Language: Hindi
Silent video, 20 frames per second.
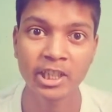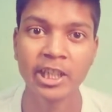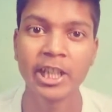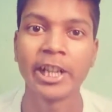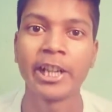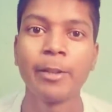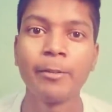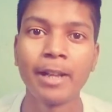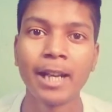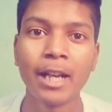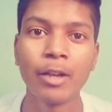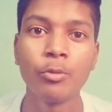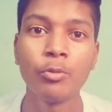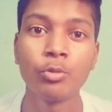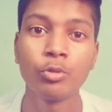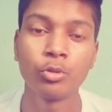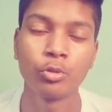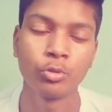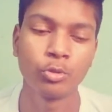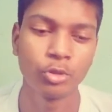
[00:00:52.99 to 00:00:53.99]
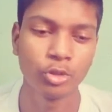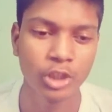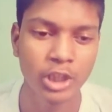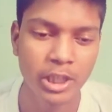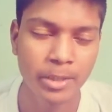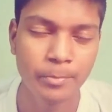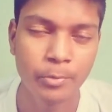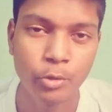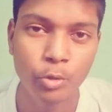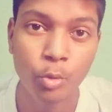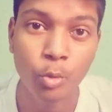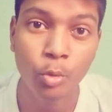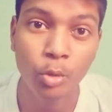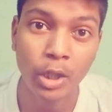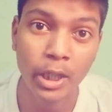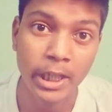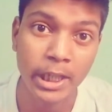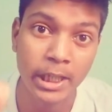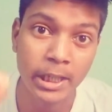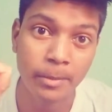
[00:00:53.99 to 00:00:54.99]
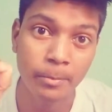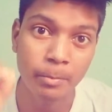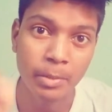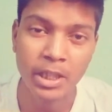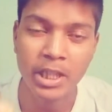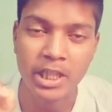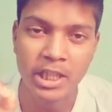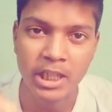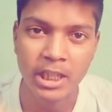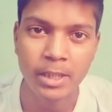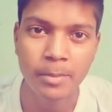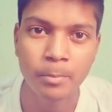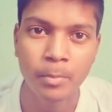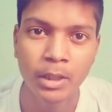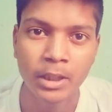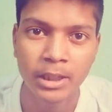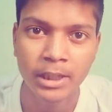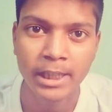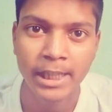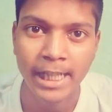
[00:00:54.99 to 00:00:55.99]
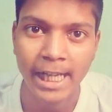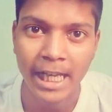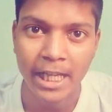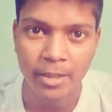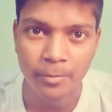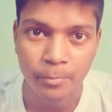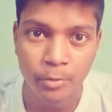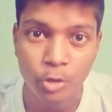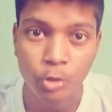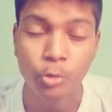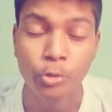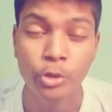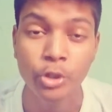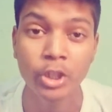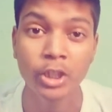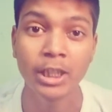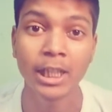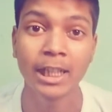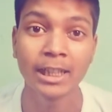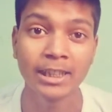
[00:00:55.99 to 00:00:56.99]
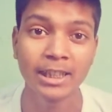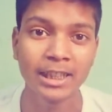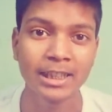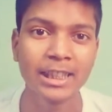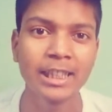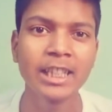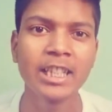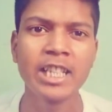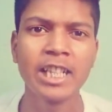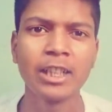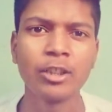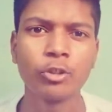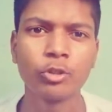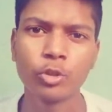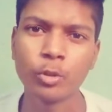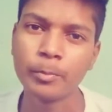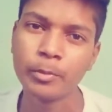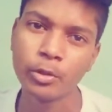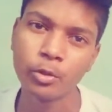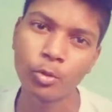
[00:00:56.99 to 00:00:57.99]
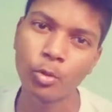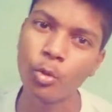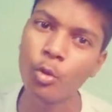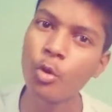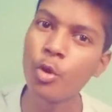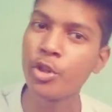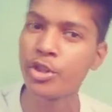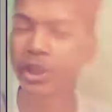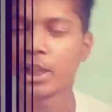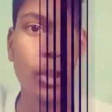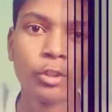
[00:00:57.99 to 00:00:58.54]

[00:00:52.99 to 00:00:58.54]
करने वाला हूँ तो दोस्तों इस वीडियो को कहीं भी स्किप मत कीजिएगा इस वीडियो को देखते रहे चलिए दोस्तों वीडियो को